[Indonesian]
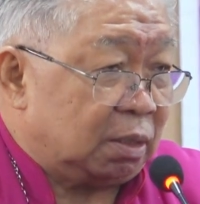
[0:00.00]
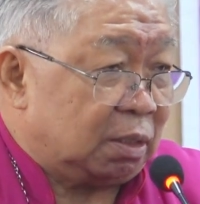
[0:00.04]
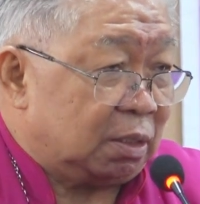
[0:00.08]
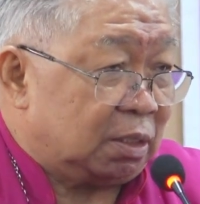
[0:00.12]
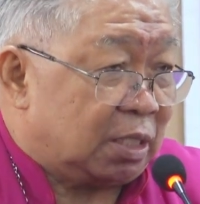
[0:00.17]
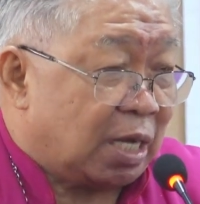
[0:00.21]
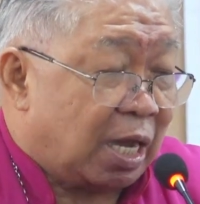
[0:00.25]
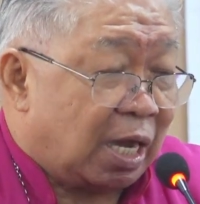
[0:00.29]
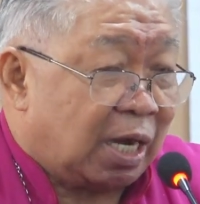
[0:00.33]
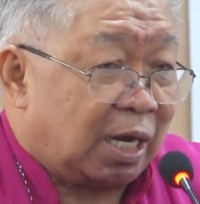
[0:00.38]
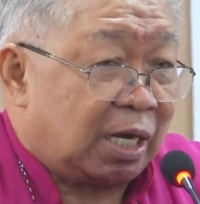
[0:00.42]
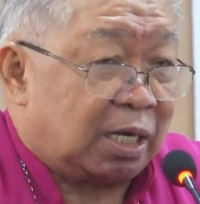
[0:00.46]

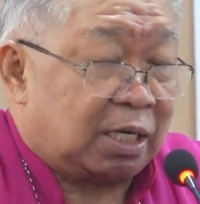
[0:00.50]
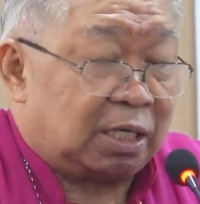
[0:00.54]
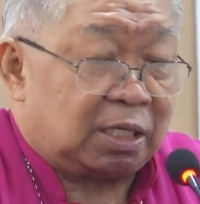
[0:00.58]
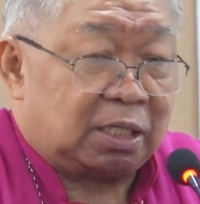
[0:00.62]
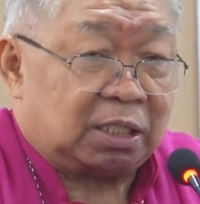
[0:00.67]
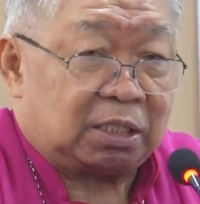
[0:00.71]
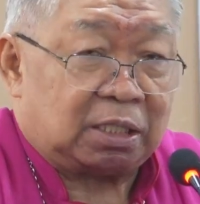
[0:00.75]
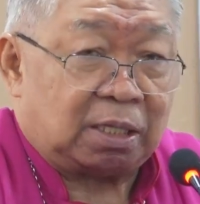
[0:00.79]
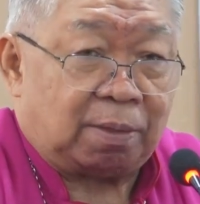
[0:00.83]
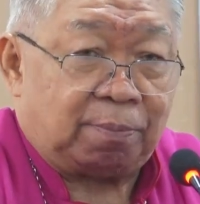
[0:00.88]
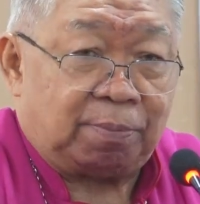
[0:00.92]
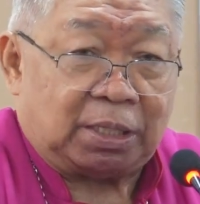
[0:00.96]
jangan
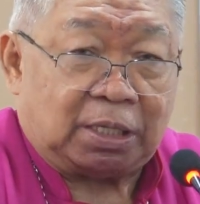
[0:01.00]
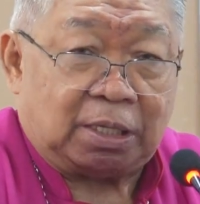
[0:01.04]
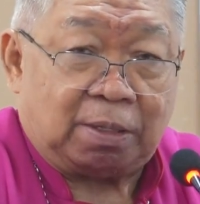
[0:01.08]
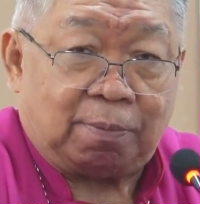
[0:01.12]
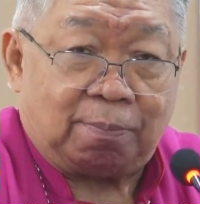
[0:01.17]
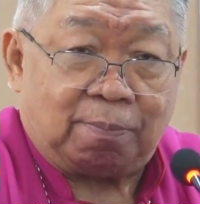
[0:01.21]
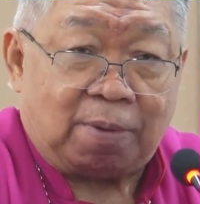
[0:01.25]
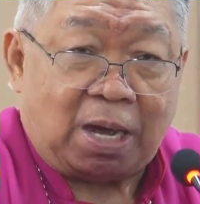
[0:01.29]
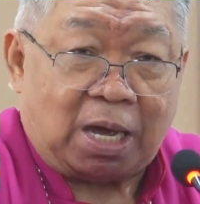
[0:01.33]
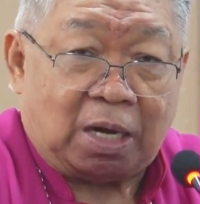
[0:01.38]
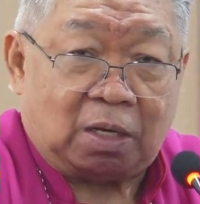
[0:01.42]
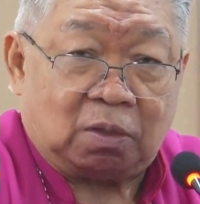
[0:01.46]
kita bikin
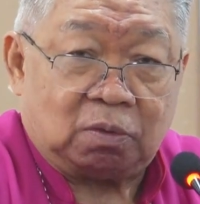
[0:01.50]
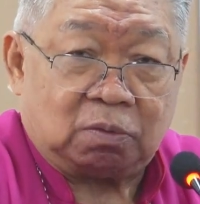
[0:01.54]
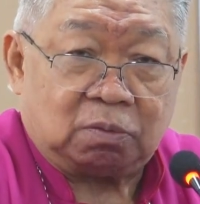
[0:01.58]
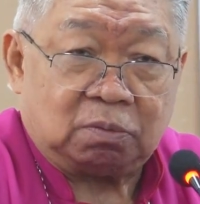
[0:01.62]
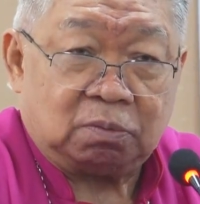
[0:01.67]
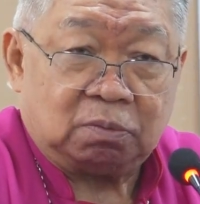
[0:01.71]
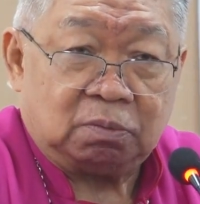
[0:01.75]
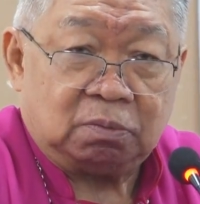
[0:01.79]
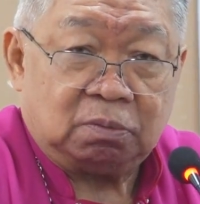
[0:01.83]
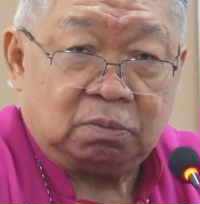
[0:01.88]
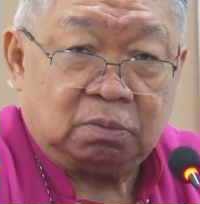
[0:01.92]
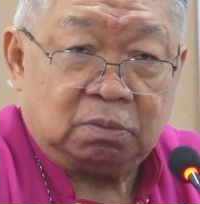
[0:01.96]
malu
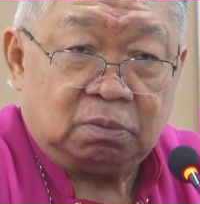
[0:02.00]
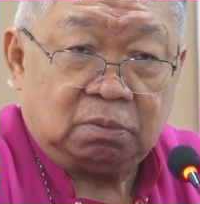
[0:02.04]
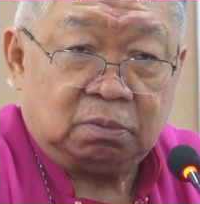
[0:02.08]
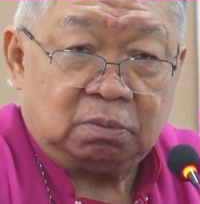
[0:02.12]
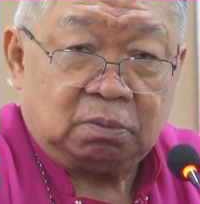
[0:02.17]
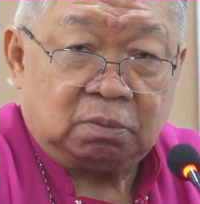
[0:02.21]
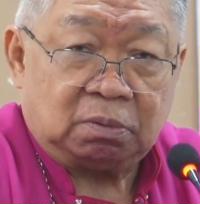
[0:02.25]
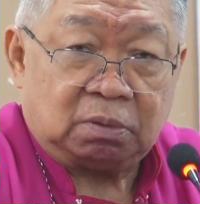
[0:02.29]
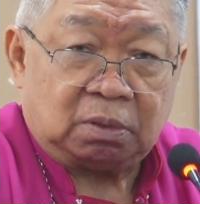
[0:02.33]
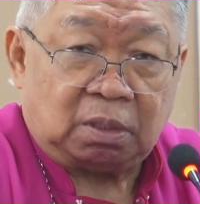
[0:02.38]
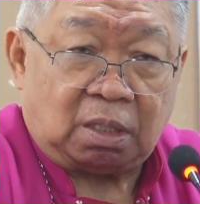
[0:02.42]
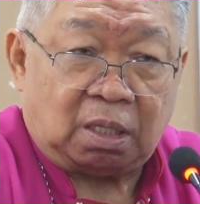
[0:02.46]

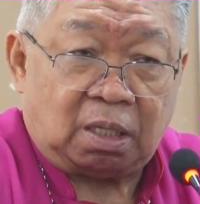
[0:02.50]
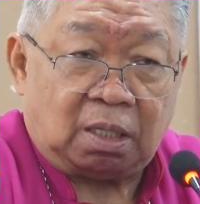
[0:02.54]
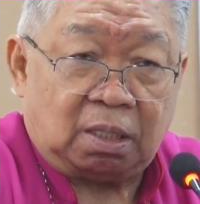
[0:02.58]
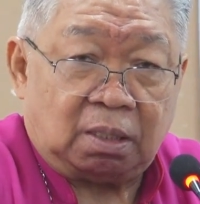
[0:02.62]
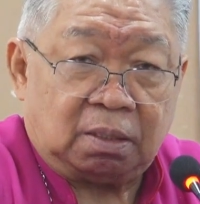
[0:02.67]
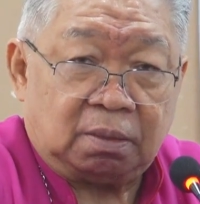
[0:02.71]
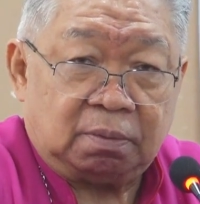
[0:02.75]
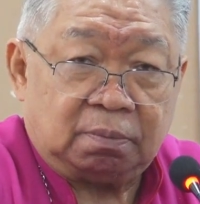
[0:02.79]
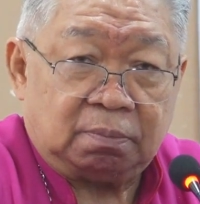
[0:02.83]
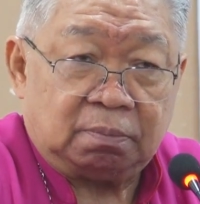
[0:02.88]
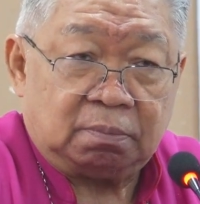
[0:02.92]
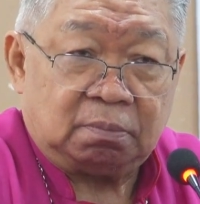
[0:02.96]
ya
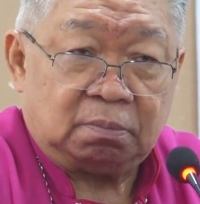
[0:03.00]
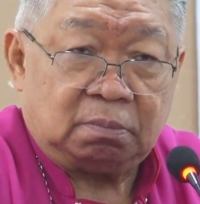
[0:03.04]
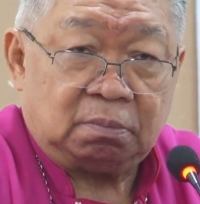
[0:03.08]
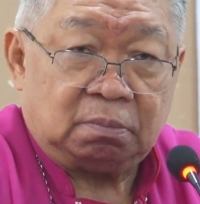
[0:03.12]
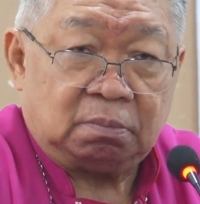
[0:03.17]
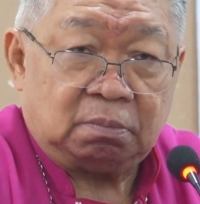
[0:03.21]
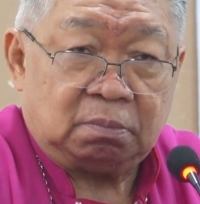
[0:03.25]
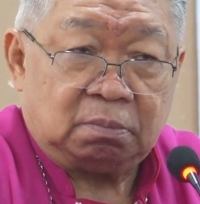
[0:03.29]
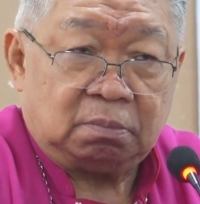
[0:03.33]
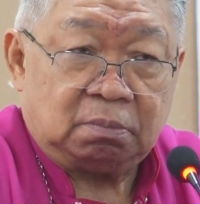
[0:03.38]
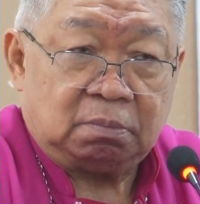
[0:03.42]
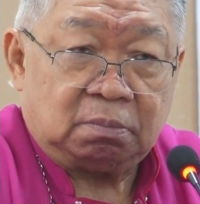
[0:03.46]

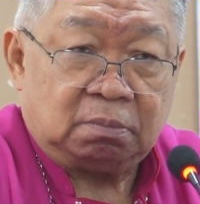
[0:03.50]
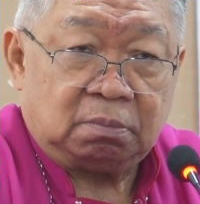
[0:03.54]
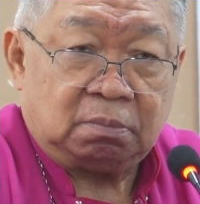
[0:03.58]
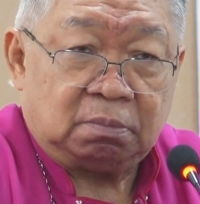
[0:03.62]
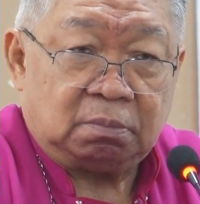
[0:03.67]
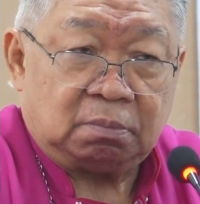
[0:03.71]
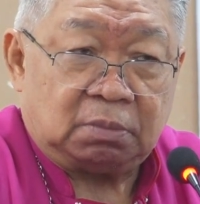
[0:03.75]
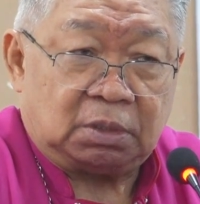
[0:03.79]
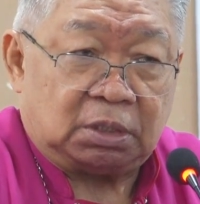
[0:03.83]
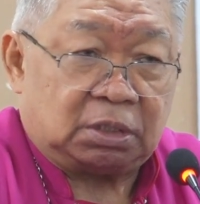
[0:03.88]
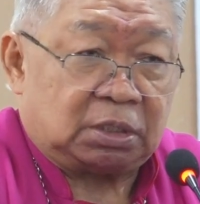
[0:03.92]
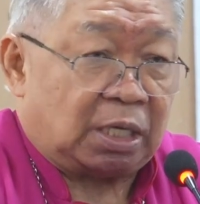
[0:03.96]

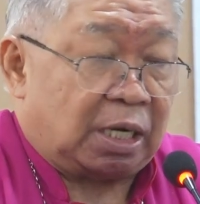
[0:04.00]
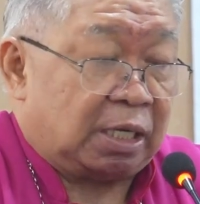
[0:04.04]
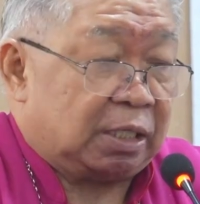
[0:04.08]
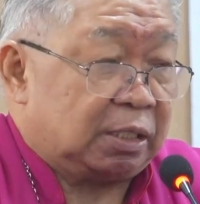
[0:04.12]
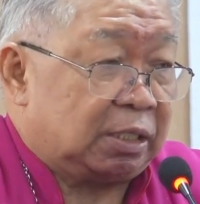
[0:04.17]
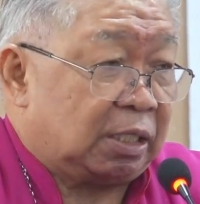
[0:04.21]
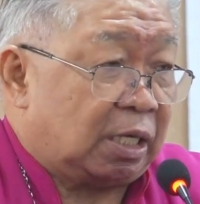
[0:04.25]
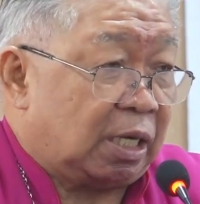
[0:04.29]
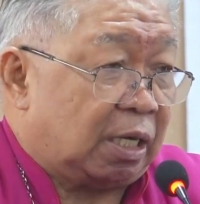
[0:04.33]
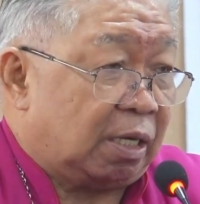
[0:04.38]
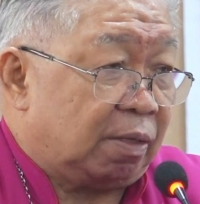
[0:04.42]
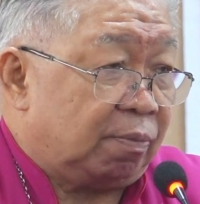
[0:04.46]

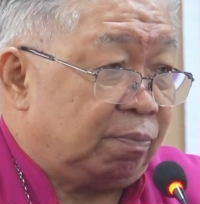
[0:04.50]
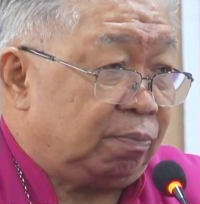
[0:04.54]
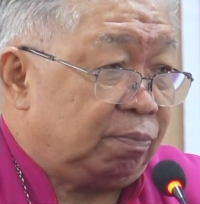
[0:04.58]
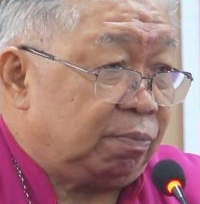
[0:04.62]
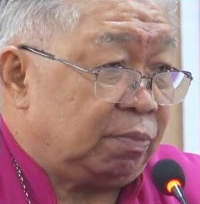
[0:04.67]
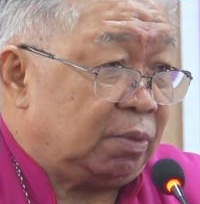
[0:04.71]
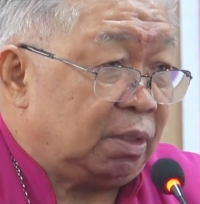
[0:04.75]
misalnya